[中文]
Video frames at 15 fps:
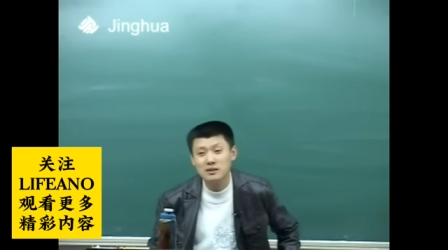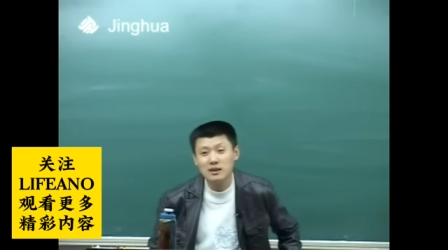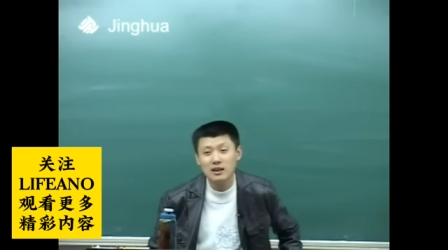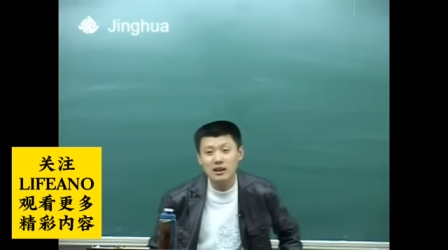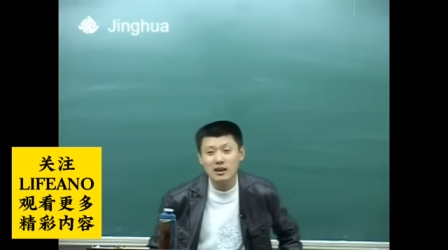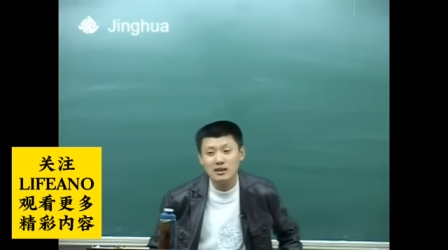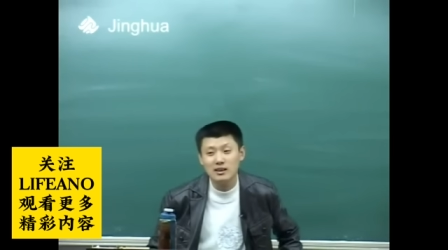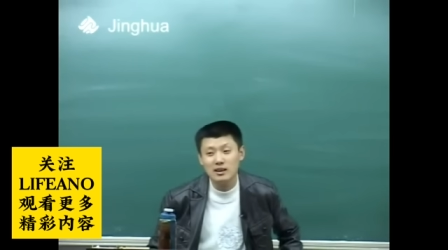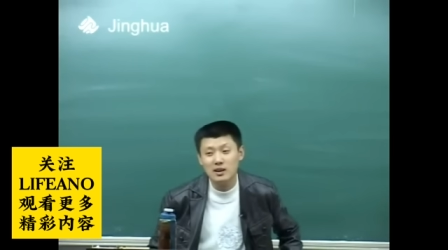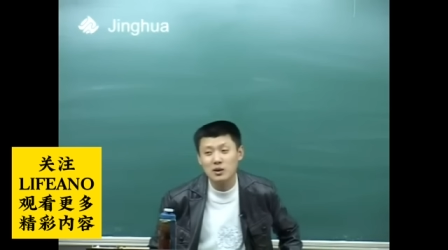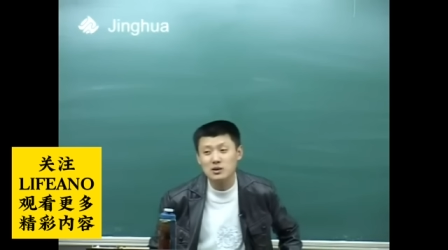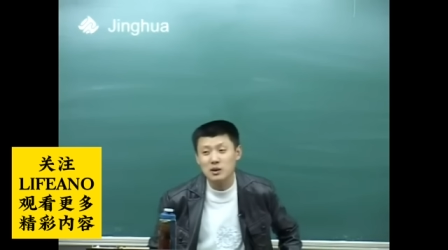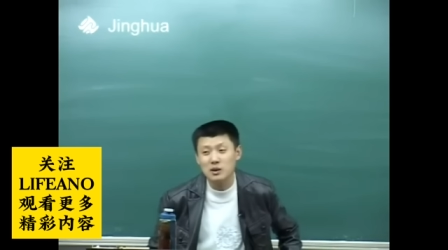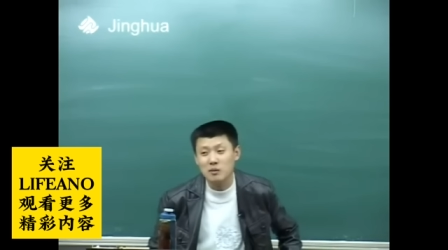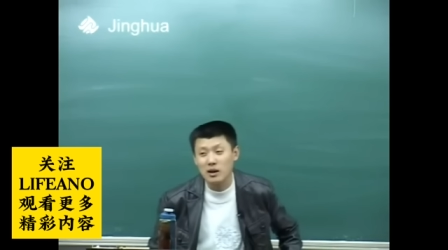啊，吧？得
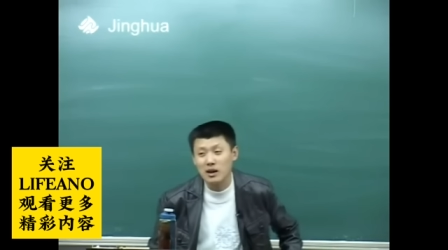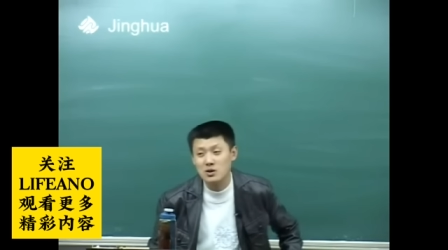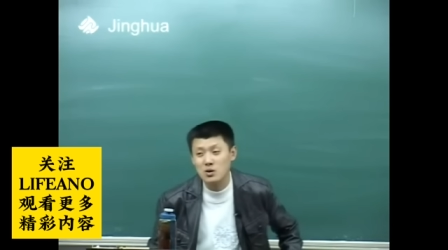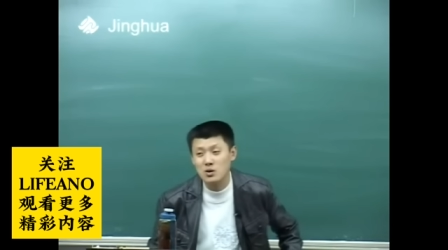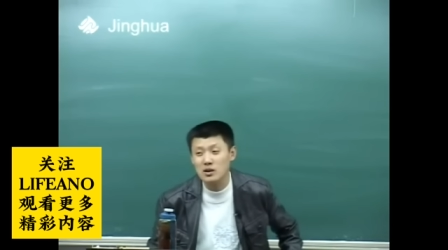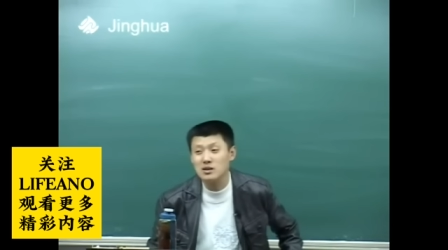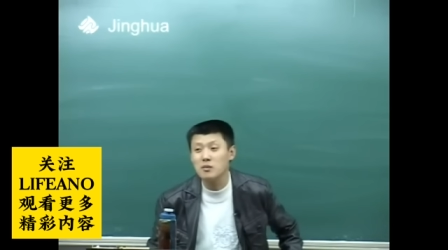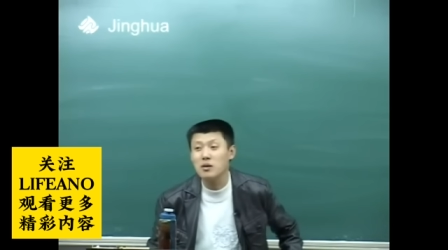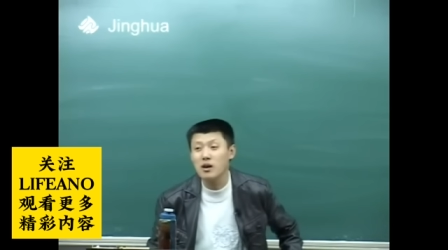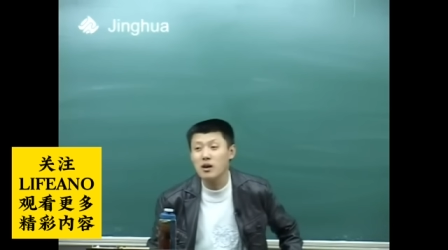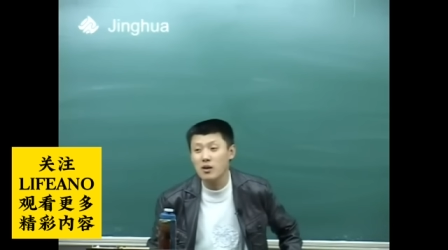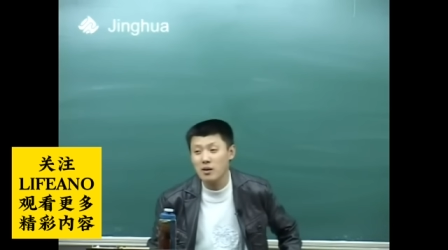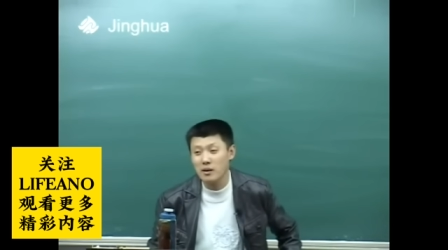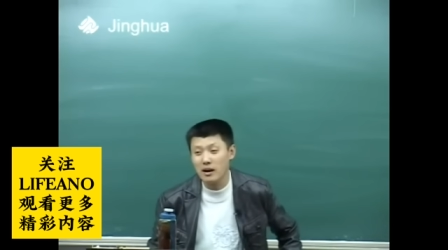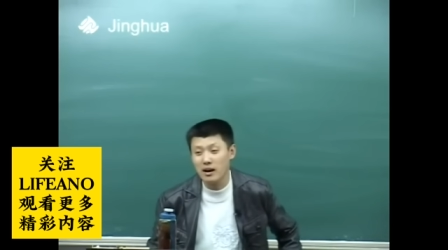六层吧，双层不
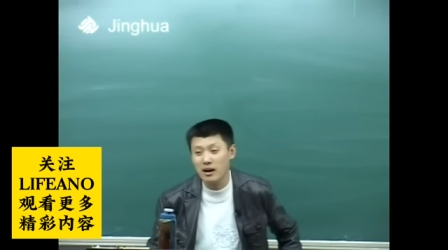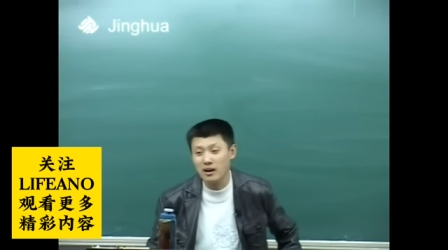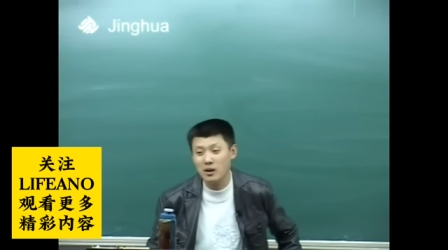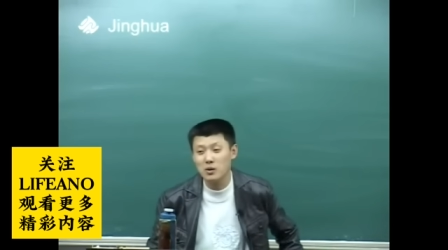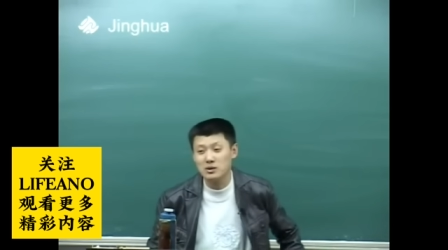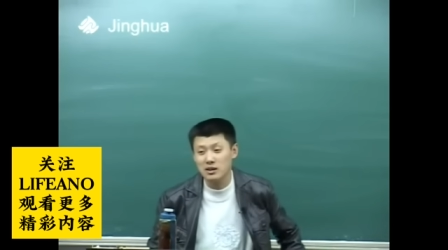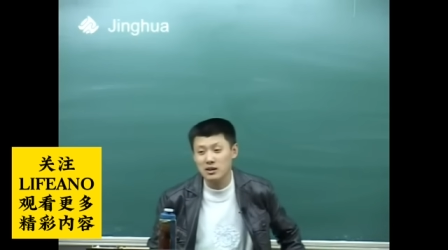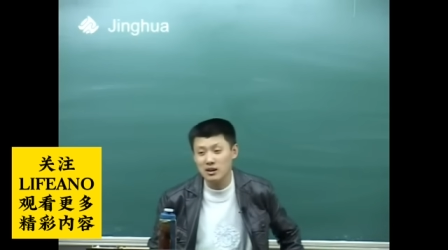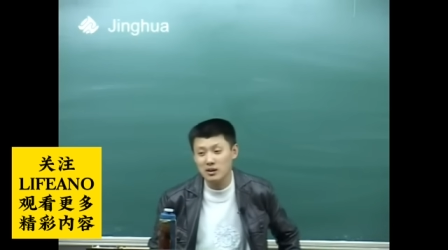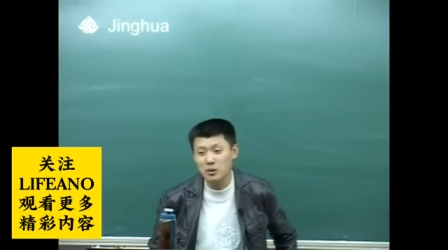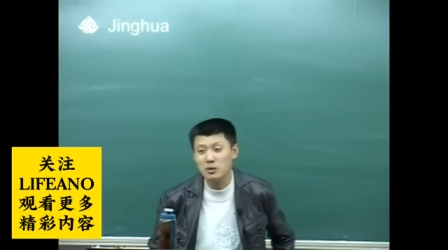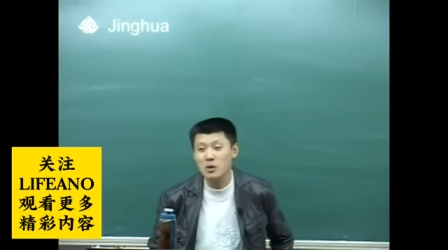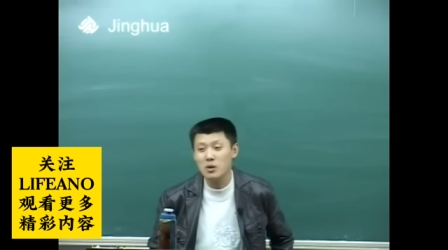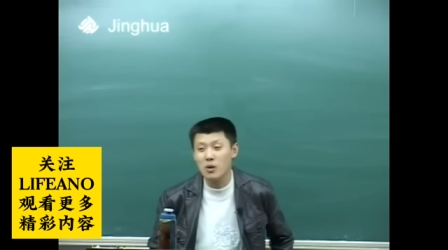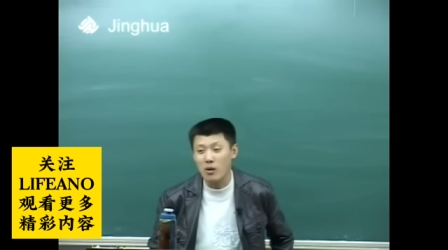够了吧？六层
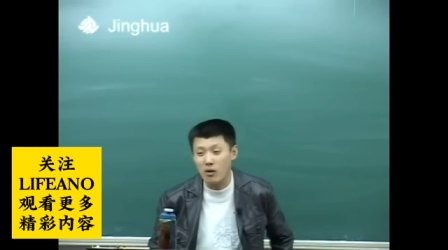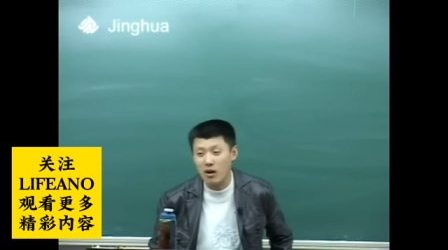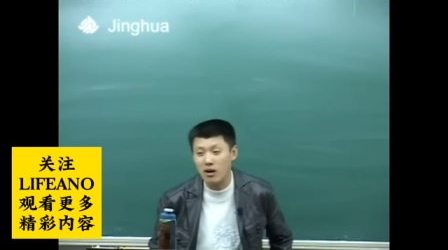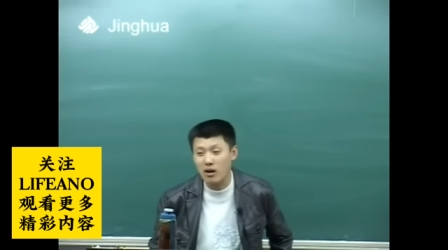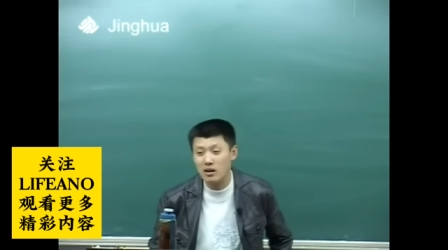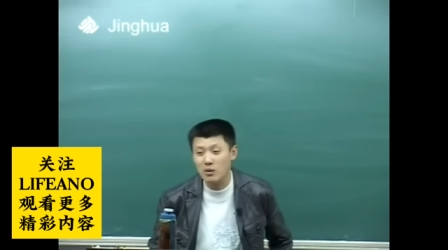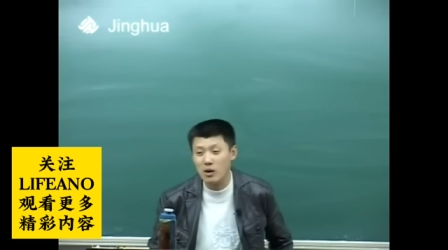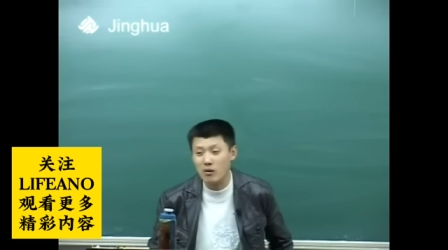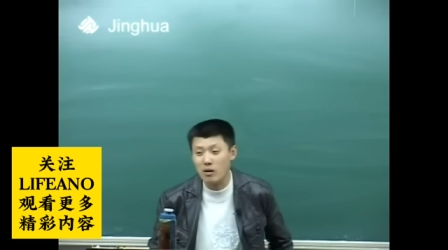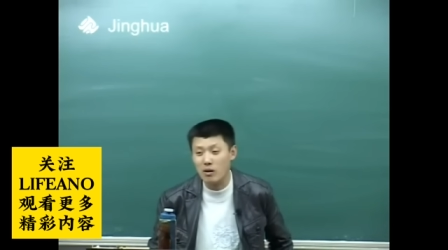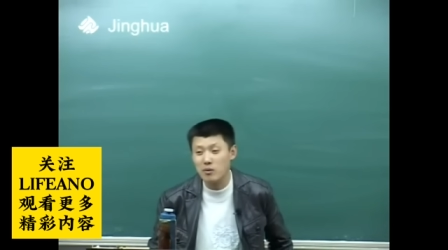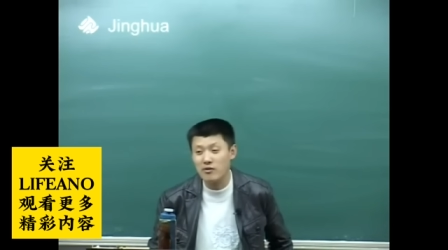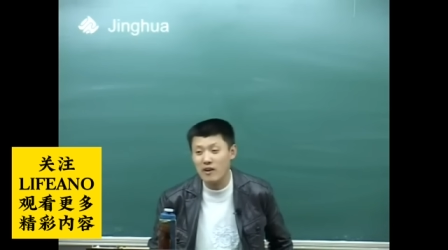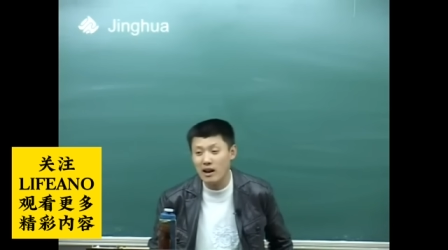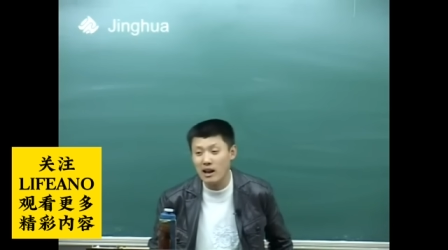都不能拐弯，一拐
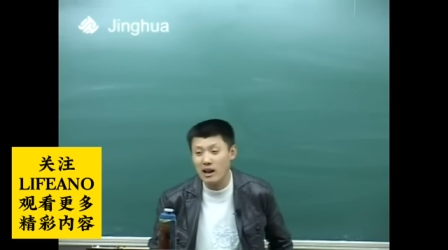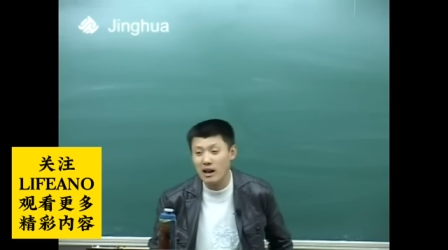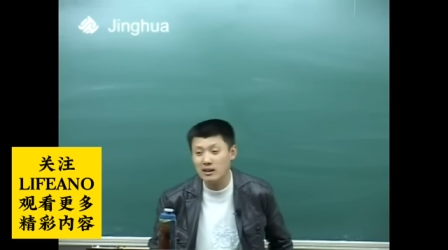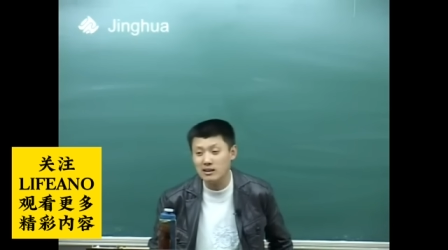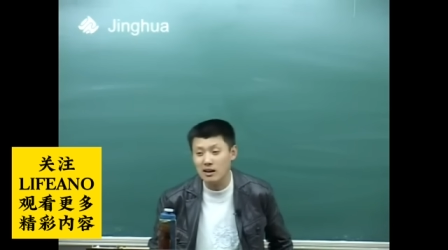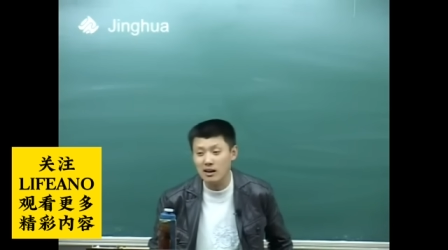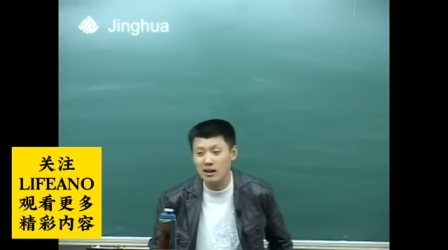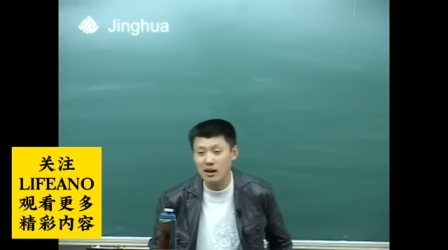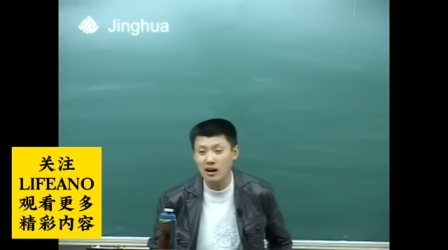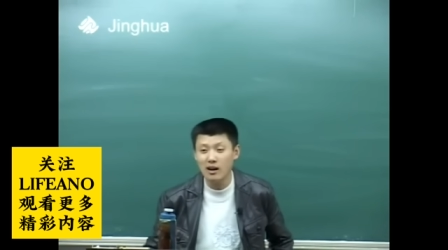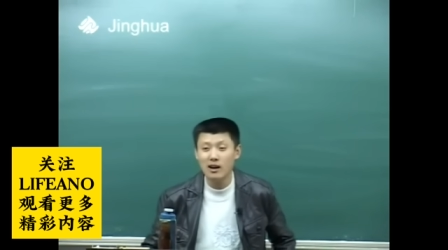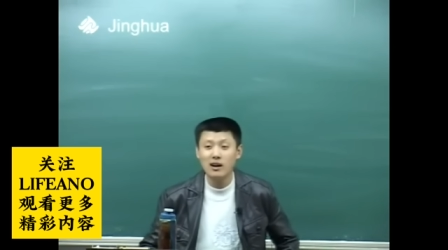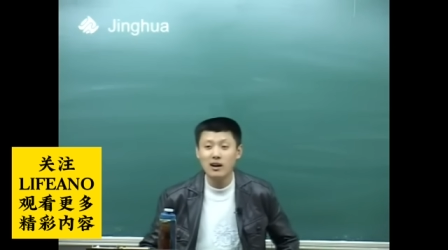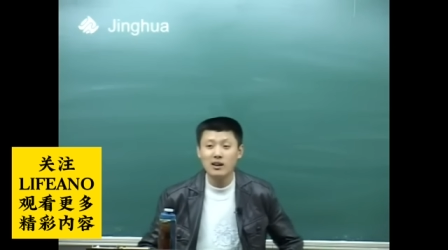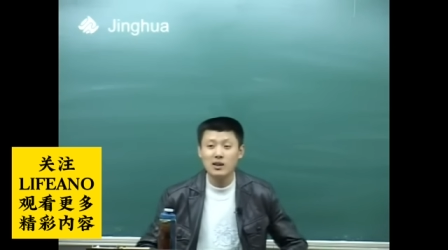弯不翻了？你想想，
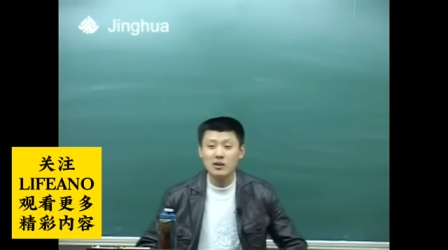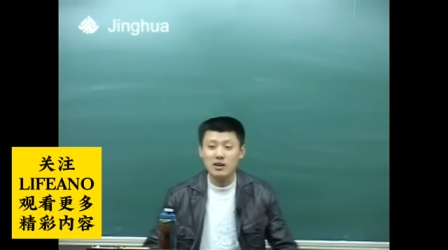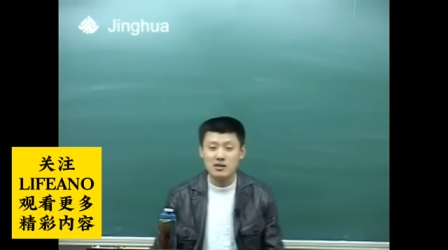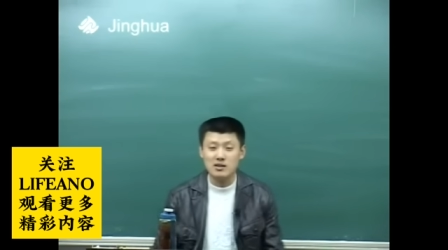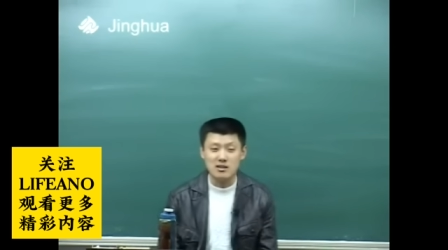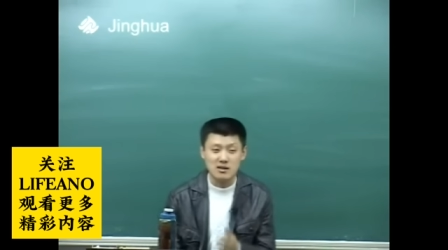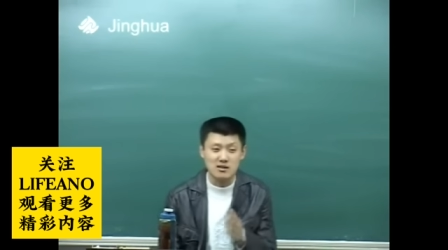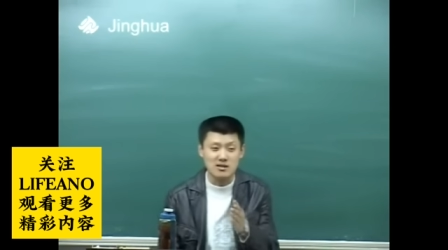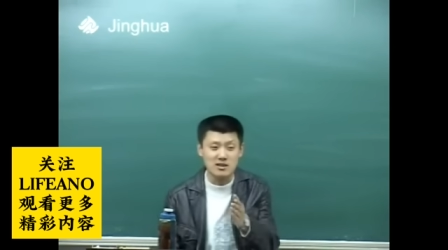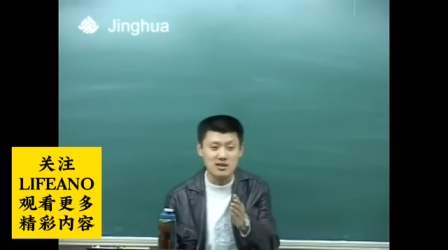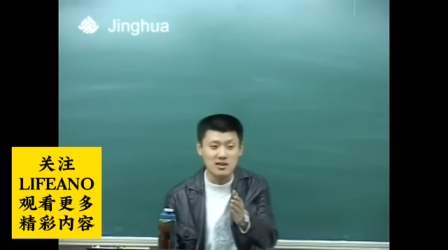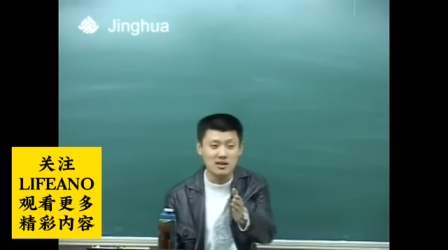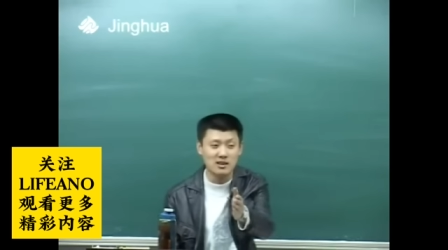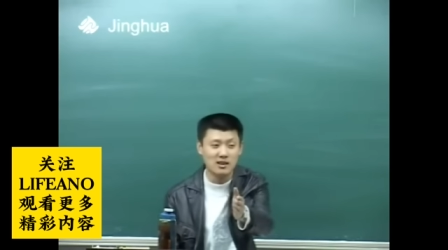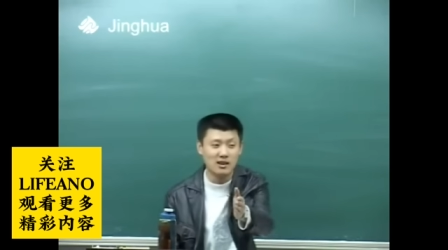对吧？只能直
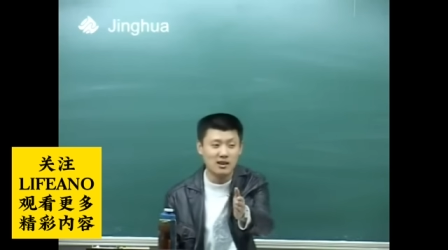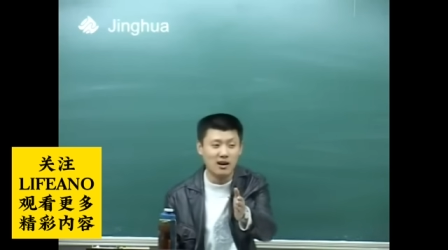行，